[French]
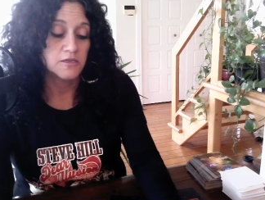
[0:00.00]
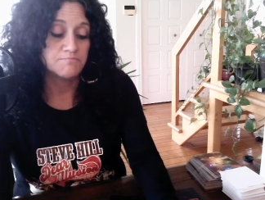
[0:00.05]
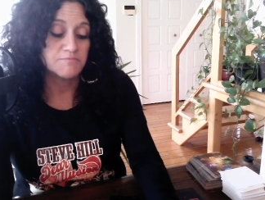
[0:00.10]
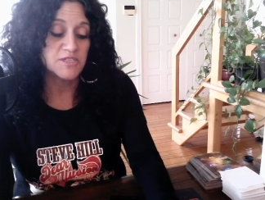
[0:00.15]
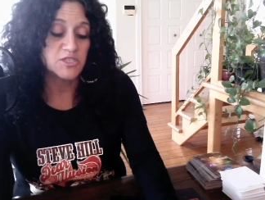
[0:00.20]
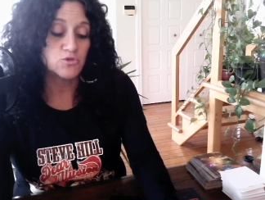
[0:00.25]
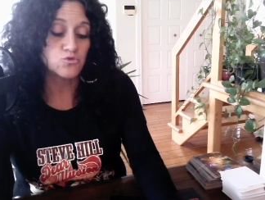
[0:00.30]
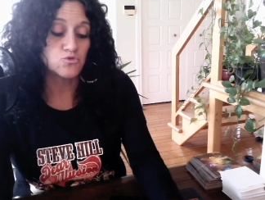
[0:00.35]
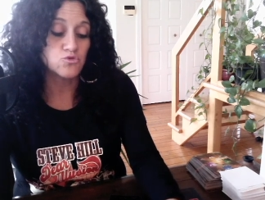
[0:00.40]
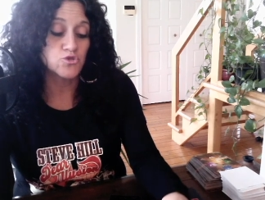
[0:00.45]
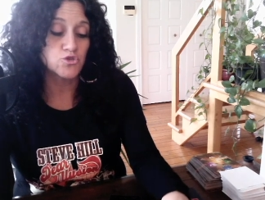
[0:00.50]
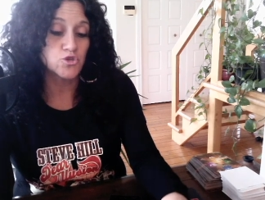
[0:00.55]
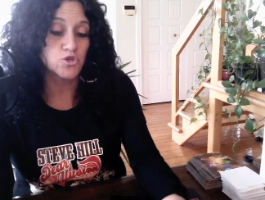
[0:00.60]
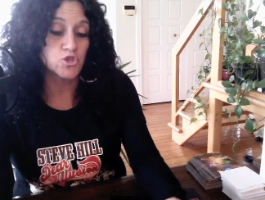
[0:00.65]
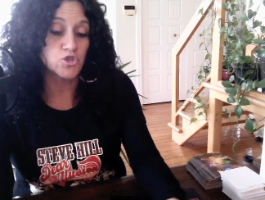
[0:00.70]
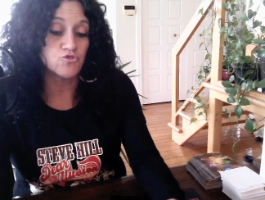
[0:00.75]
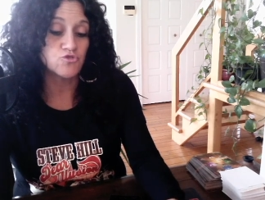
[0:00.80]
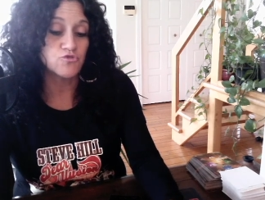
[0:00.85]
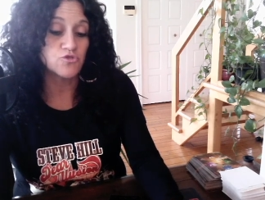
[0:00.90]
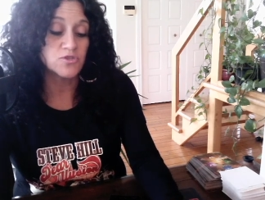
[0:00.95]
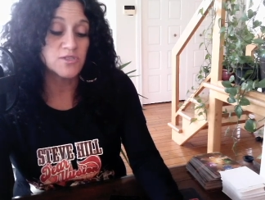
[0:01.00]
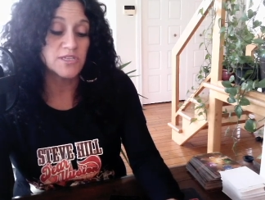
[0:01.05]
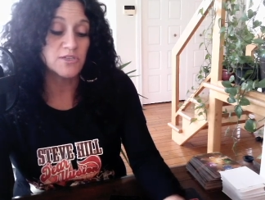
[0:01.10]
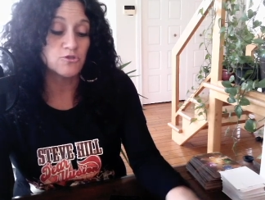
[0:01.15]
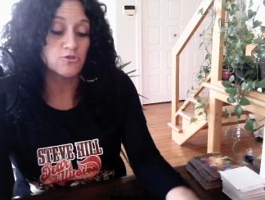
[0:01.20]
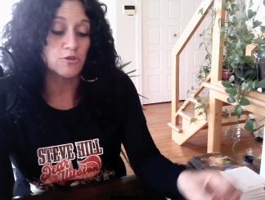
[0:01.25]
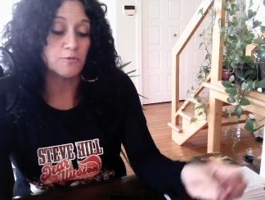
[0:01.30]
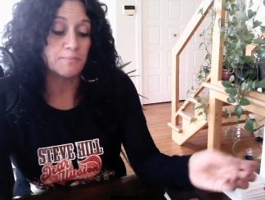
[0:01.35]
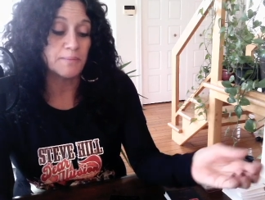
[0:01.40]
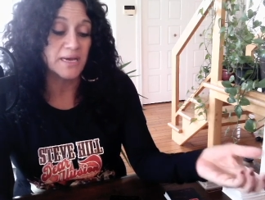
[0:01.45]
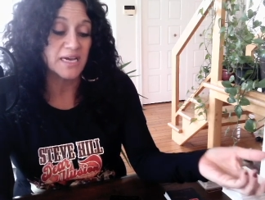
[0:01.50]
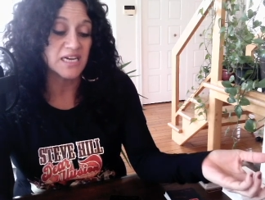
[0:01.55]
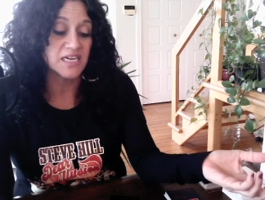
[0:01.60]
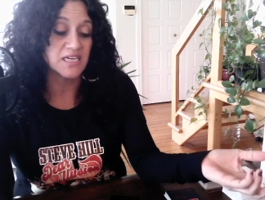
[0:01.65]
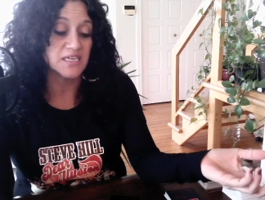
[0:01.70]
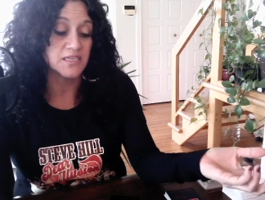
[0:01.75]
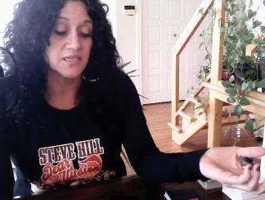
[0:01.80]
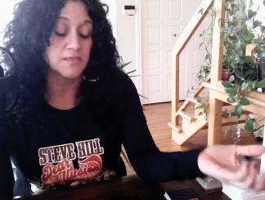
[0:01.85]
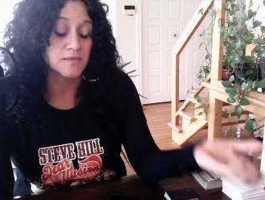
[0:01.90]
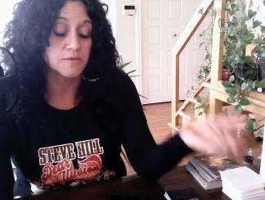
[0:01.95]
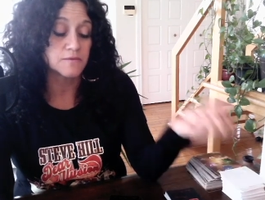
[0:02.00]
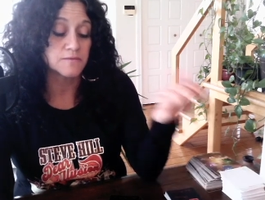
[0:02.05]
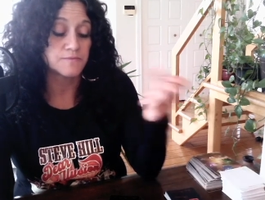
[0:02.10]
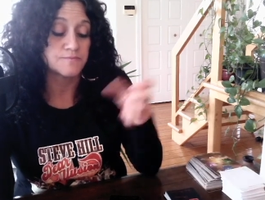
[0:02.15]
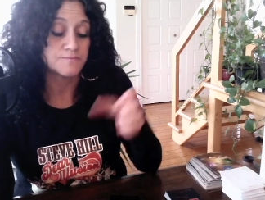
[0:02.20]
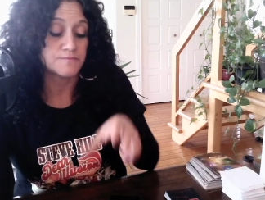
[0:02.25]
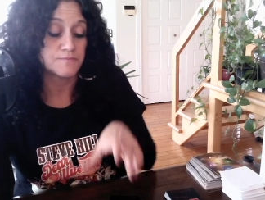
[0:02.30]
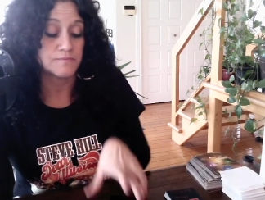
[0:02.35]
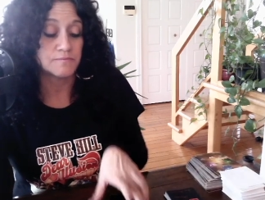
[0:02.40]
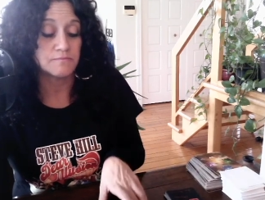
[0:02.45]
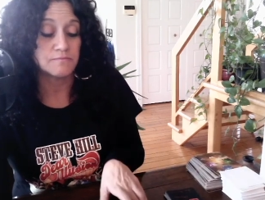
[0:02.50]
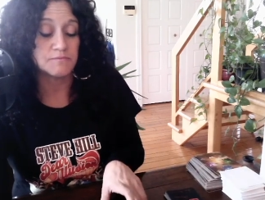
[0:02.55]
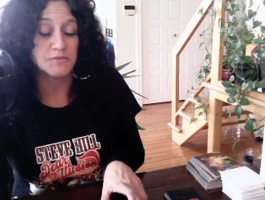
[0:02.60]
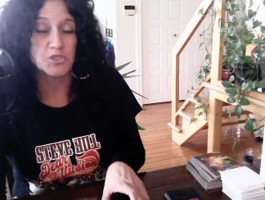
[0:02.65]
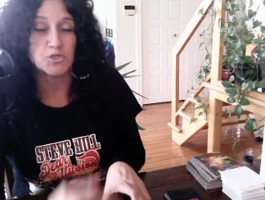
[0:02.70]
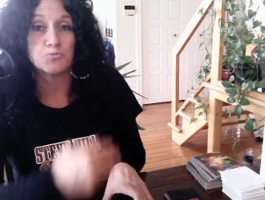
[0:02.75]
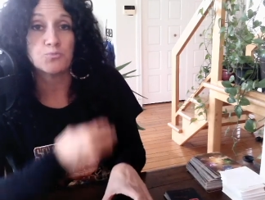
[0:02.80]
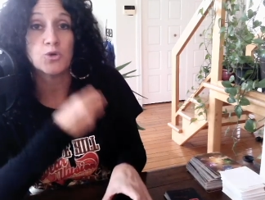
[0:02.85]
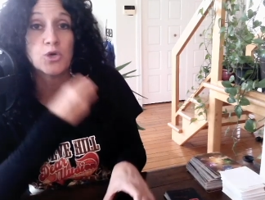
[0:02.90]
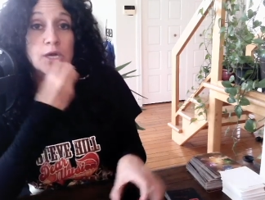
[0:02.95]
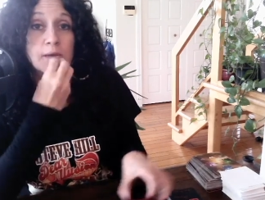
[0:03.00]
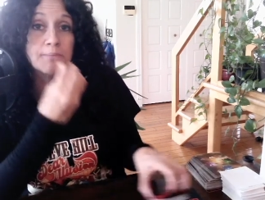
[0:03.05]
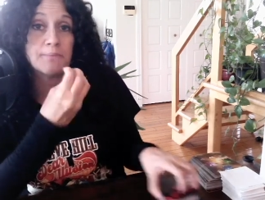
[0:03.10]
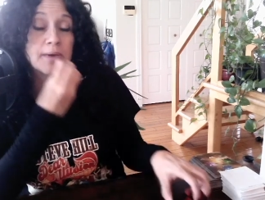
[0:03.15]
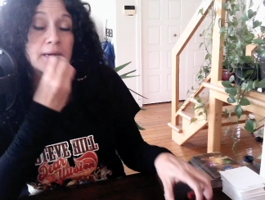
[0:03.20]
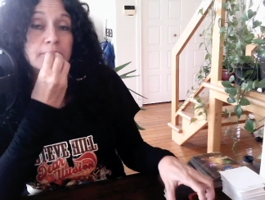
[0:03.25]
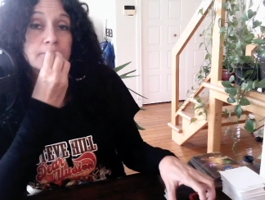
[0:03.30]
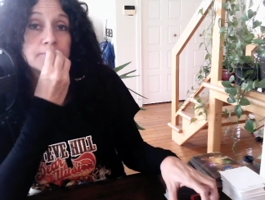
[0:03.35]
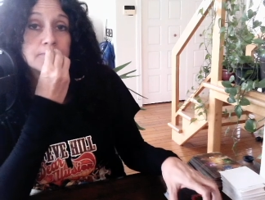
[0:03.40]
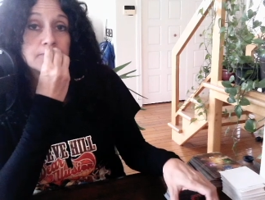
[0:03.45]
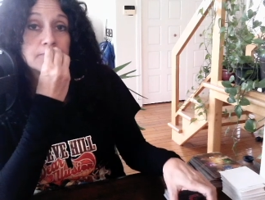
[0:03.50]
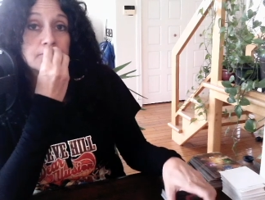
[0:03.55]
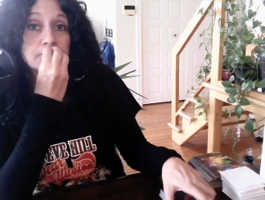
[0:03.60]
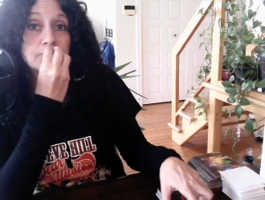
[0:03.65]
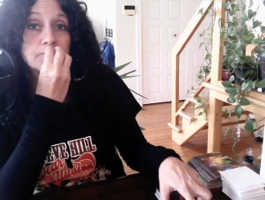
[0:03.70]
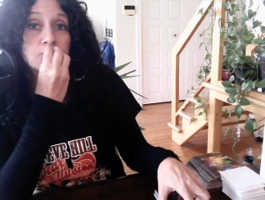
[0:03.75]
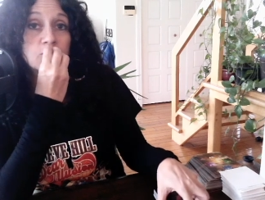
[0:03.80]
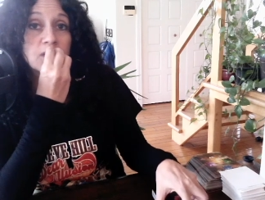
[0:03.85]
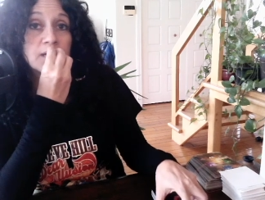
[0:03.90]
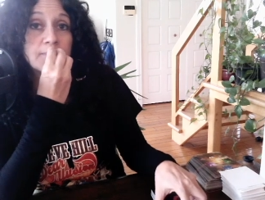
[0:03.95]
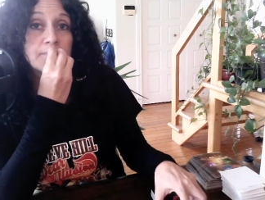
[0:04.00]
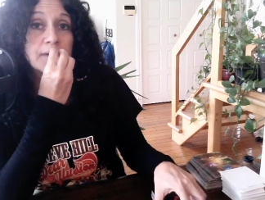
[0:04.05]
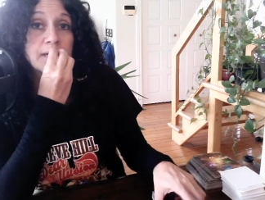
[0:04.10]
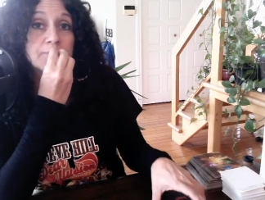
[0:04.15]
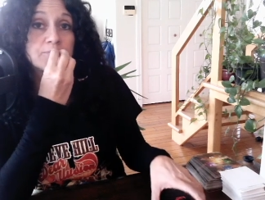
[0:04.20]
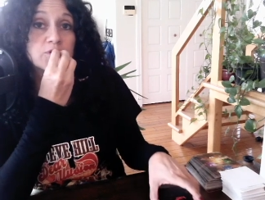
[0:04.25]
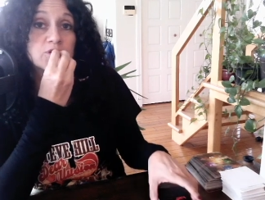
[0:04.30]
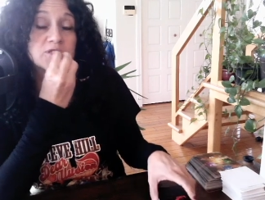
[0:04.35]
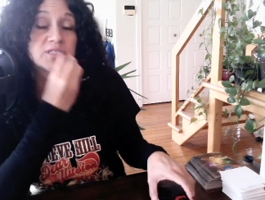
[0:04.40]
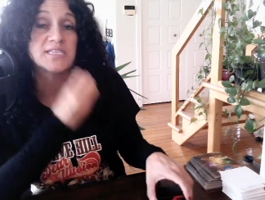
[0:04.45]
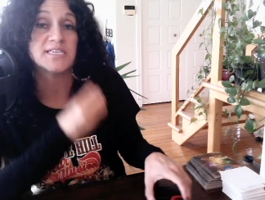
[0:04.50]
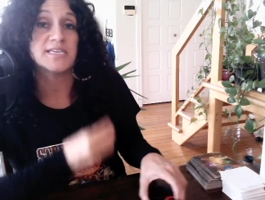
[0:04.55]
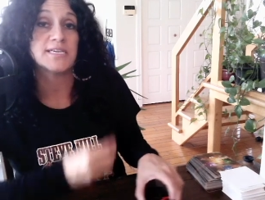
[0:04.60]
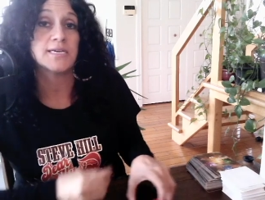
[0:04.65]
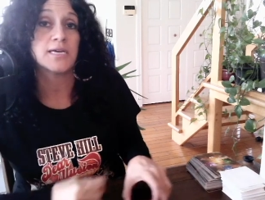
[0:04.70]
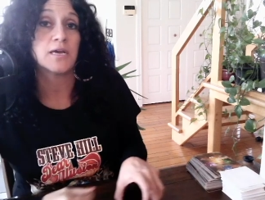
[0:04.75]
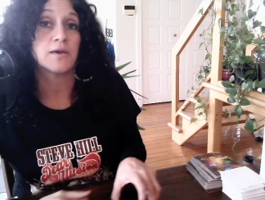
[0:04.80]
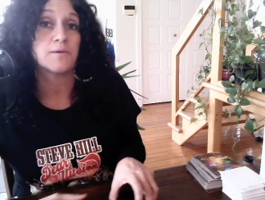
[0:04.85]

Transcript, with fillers: Mais tout ce que je veux, c'est de te parler. Je suis pas capable. Pas capable de dire.